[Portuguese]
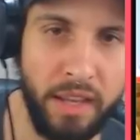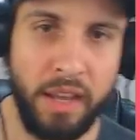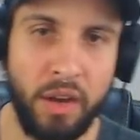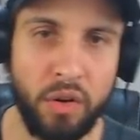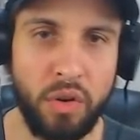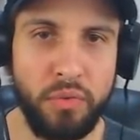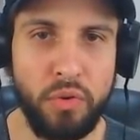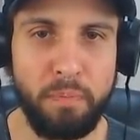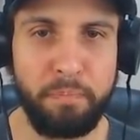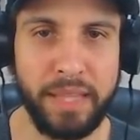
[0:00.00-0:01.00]
É o
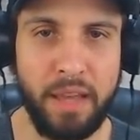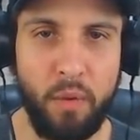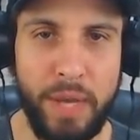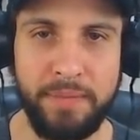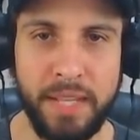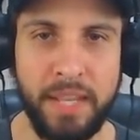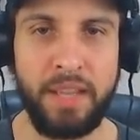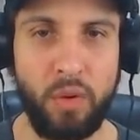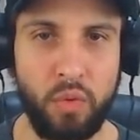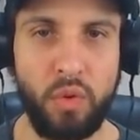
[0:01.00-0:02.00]
novo Padawan.
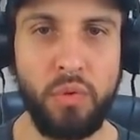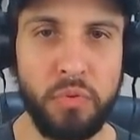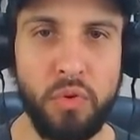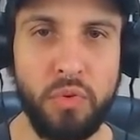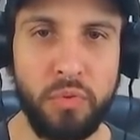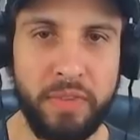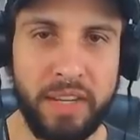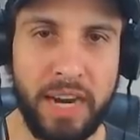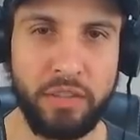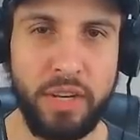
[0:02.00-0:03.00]
É o novo
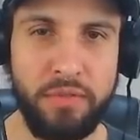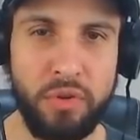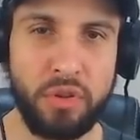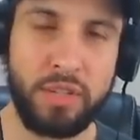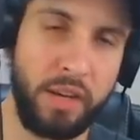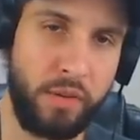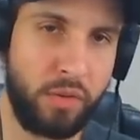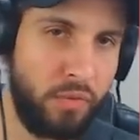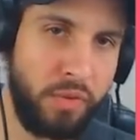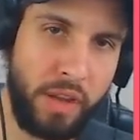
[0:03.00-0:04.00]
Vingardio Levioso. Não, é o
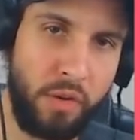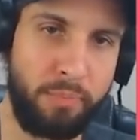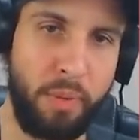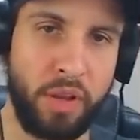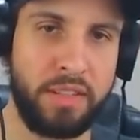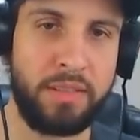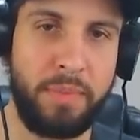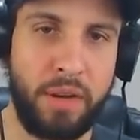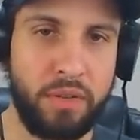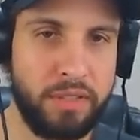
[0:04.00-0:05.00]
novo Harry Potter esse
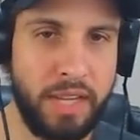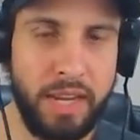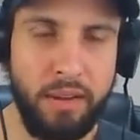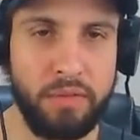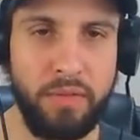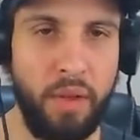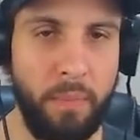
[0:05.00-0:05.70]
maluco. Esse cara é o... É o...